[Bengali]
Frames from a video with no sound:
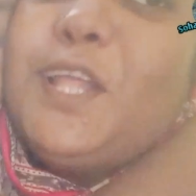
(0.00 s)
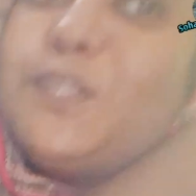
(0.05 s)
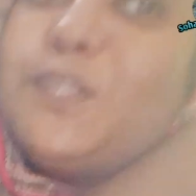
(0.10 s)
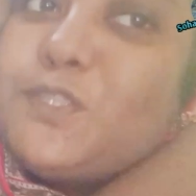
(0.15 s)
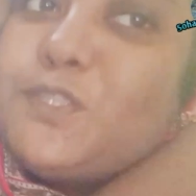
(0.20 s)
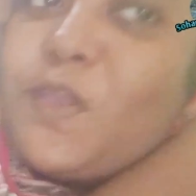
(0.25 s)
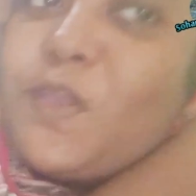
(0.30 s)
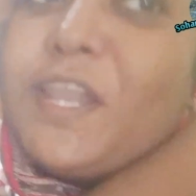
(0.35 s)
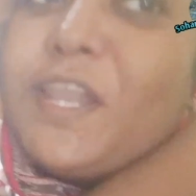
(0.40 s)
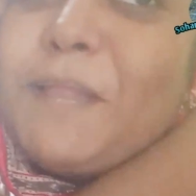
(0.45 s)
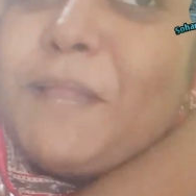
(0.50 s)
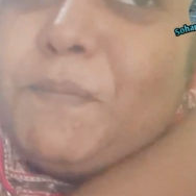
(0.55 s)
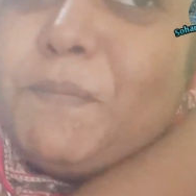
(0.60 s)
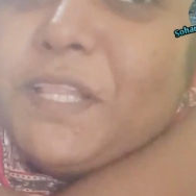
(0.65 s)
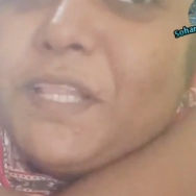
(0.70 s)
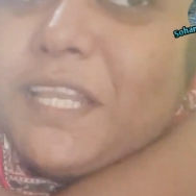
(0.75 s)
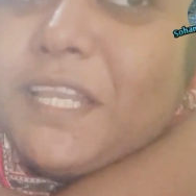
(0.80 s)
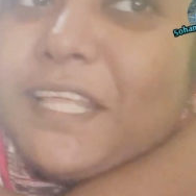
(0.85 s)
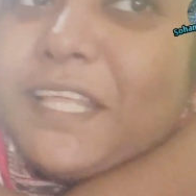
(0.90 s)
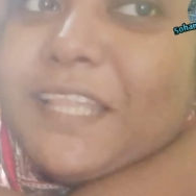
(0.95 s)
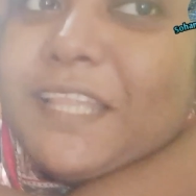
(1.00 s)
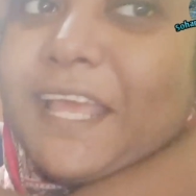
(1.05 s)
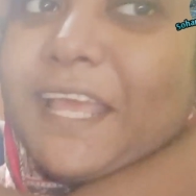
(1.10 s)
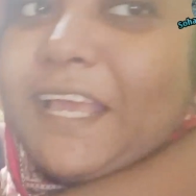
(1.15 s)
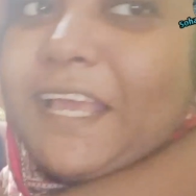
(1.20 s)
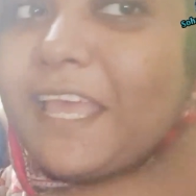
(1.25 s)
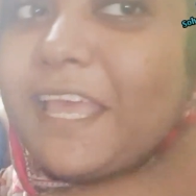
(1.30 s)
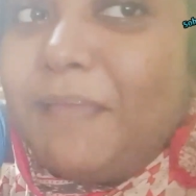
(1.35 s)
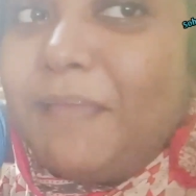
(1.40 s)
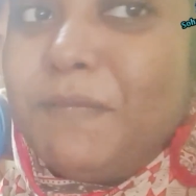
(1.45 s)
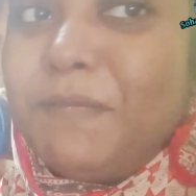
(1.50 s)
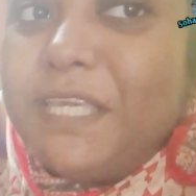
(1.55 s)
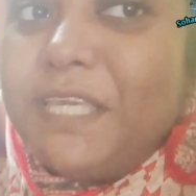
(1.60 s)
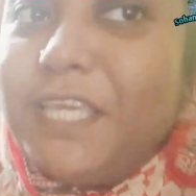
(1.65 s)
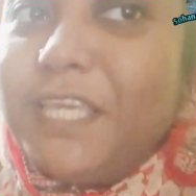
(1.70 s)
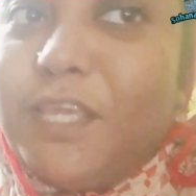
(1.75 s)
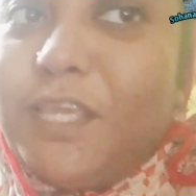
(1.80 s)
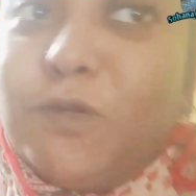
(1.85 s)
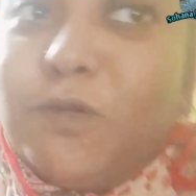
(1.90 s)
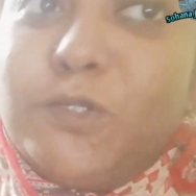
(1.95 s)
তো চলেন আপনাদেরকে দেখায় আমি কি
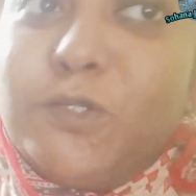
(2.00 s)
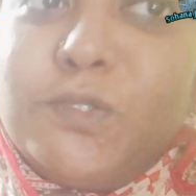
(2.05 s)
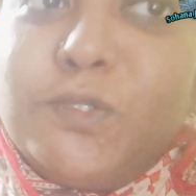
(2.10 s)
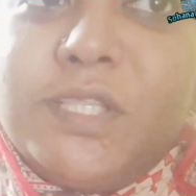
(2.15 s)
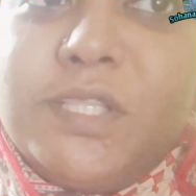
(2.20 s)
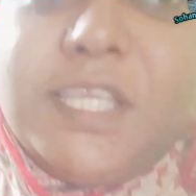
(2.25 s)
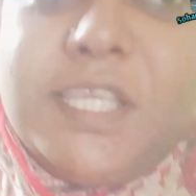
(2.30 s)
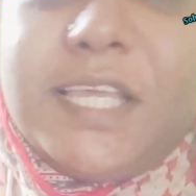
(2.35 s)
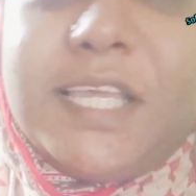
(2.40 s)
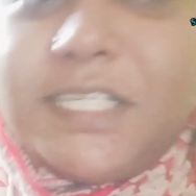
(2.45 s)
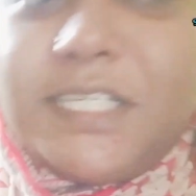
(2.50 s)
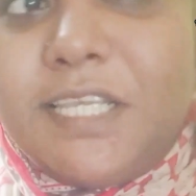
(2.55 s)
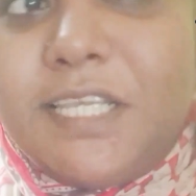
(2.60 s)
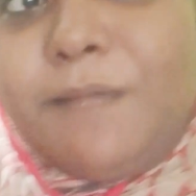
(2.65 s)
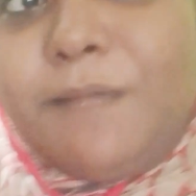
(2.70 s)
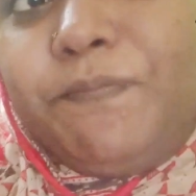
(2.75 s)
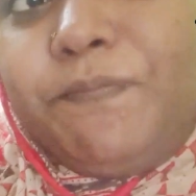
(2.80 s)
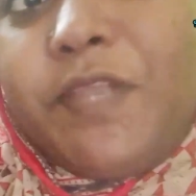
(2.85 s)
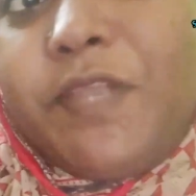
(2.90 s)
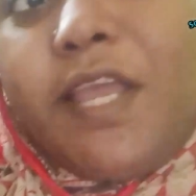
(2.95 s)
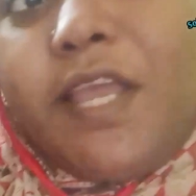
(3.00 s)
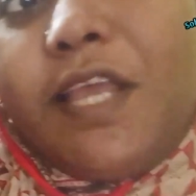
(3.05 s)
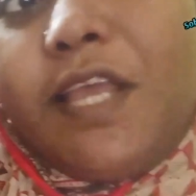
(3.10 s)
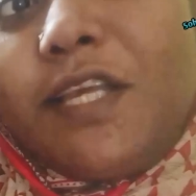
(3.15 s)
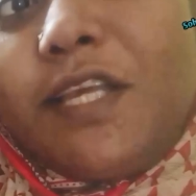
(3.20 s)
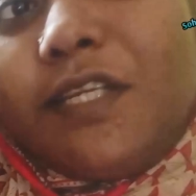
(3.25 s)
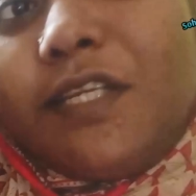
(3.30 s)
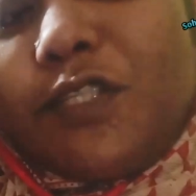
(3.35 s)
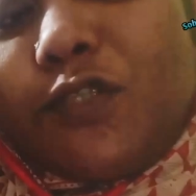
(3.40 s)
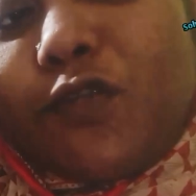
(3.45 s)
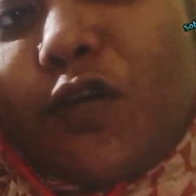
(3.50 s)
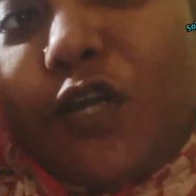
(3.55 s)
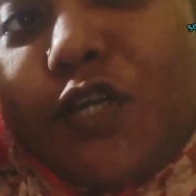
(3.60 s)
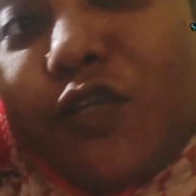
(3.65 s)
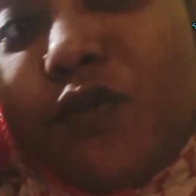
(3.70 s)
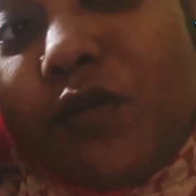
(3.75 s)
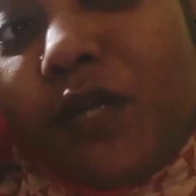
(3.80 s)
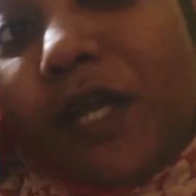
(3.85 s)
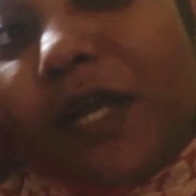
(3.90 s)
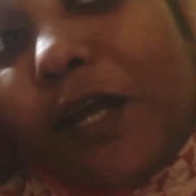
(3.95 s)
কি ওষুধ নিয়ে আসলাম
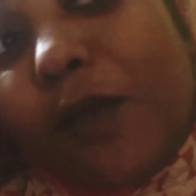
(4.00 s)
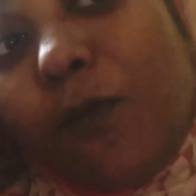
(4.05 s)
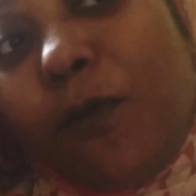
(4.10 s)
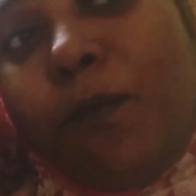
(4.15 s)
ছয়শো টাকার